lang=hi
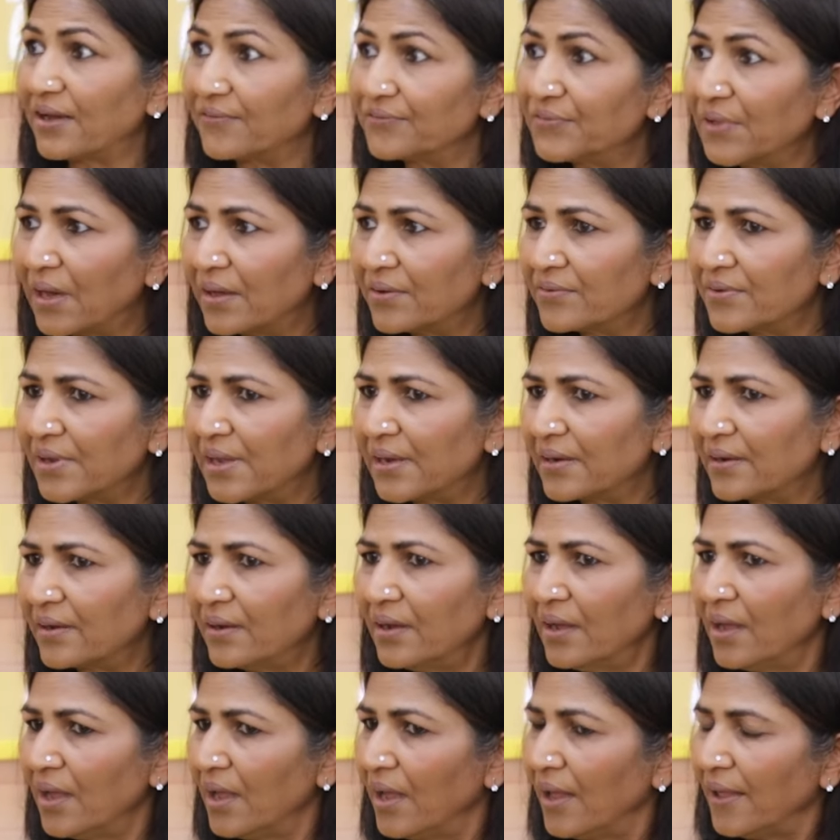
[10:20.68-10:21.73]
सावधान रहना
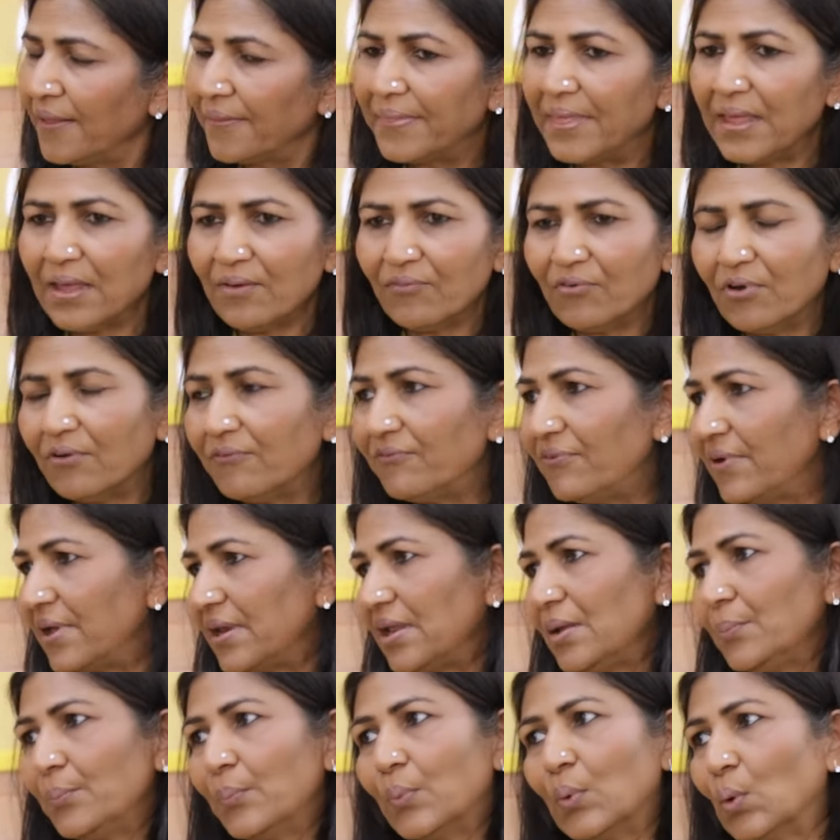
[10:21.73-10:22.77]
दे व
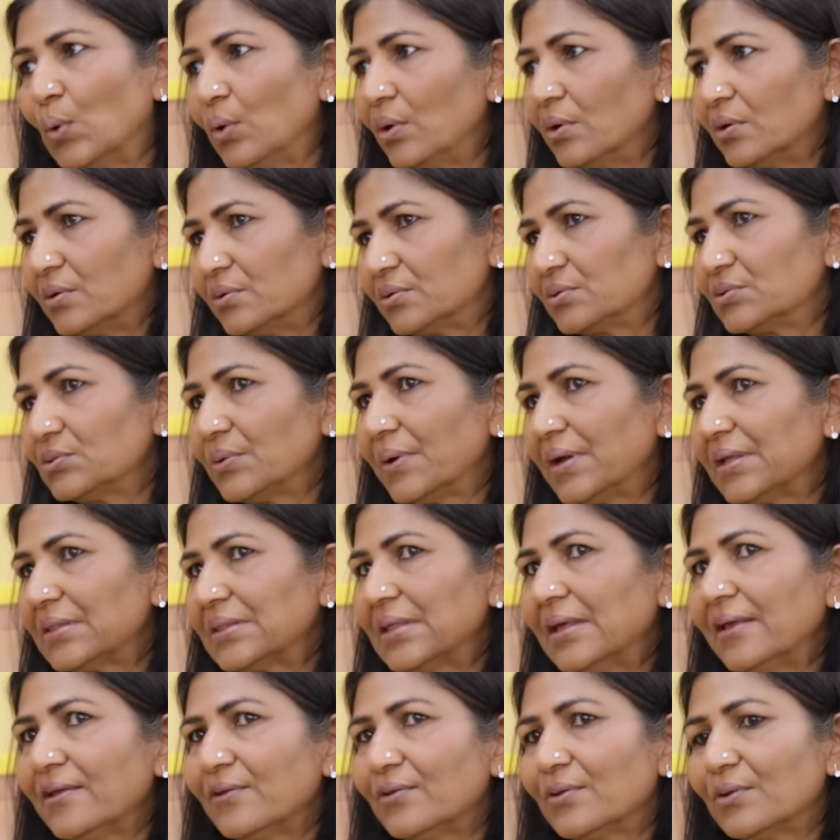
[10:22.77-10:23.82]
वेरी बोल्ड सो आई
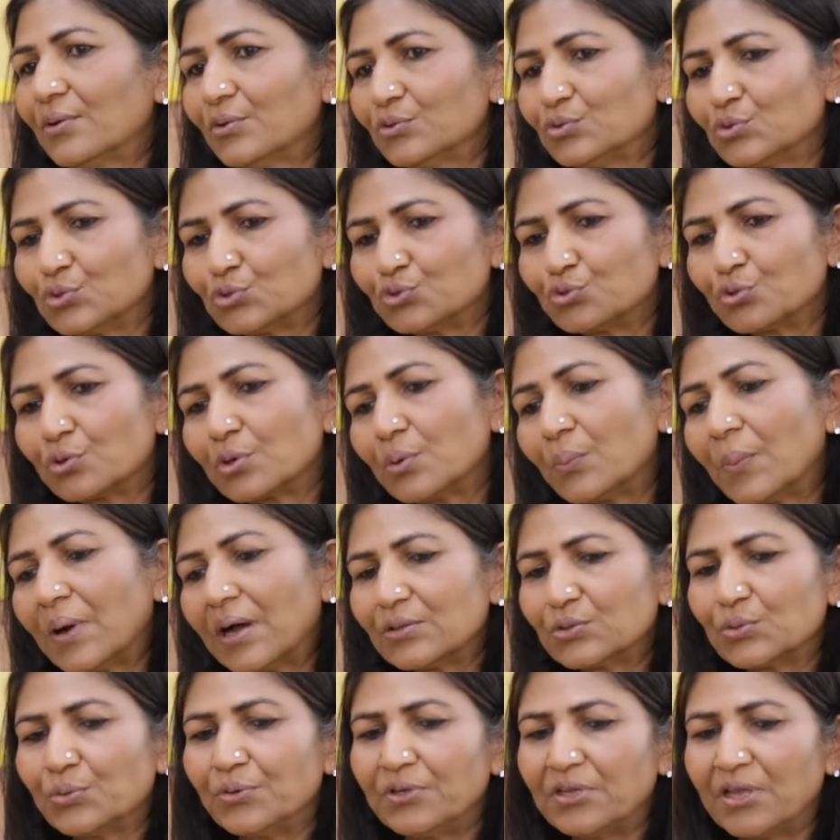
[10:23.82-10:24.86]
थिंक यू नो जो
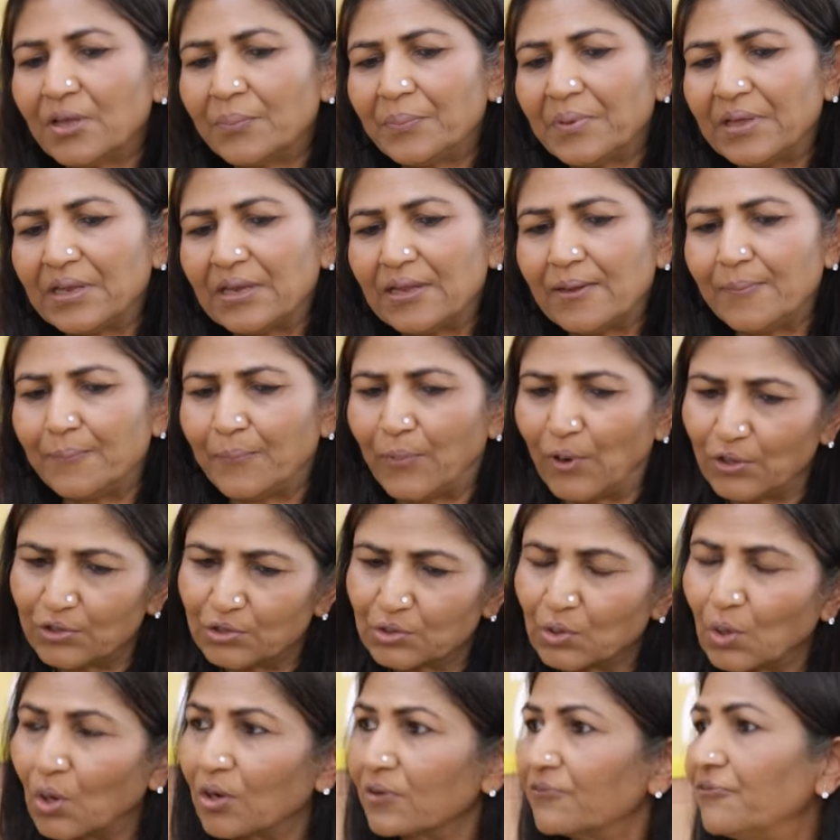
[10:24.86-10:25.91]
शुरुआत हुई है मेरी
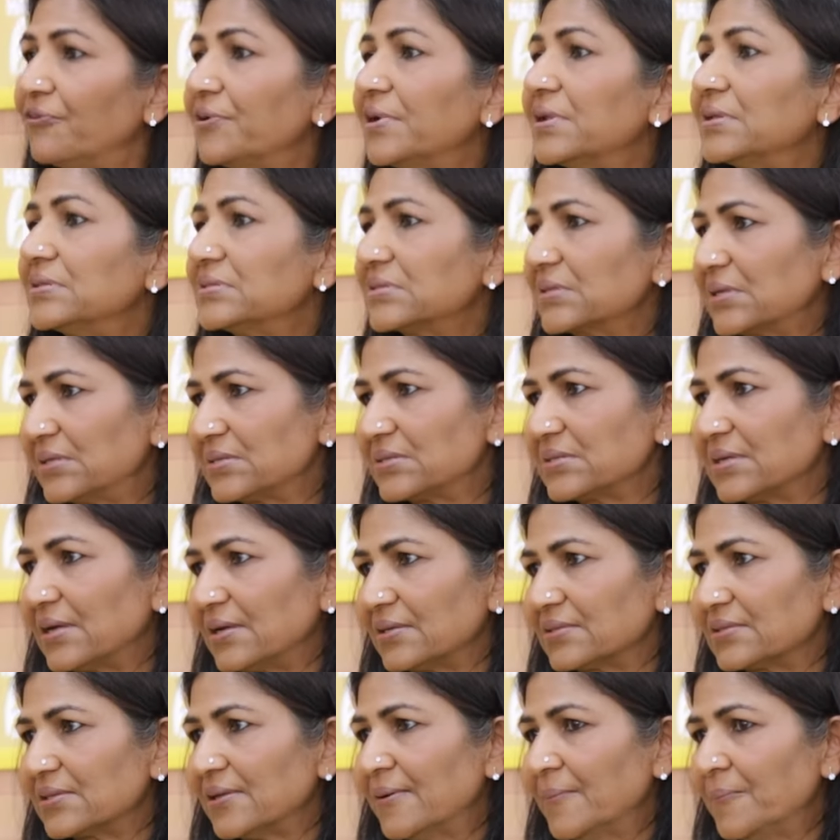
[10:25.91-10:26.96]
बहुत कॉन्फिडेंस के
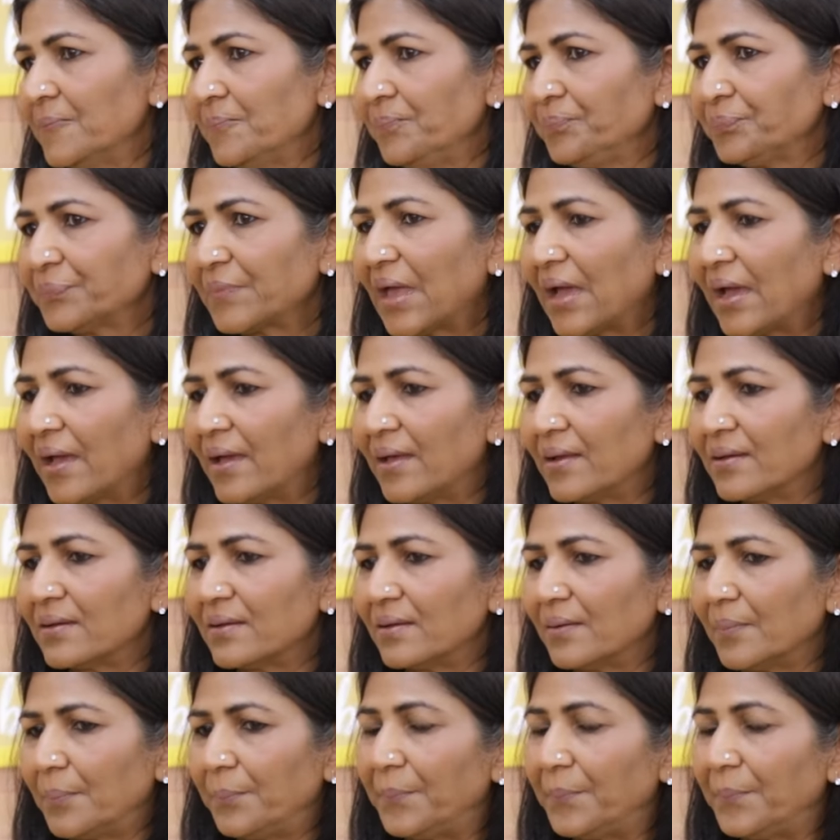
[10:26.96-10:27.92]
साथ एंड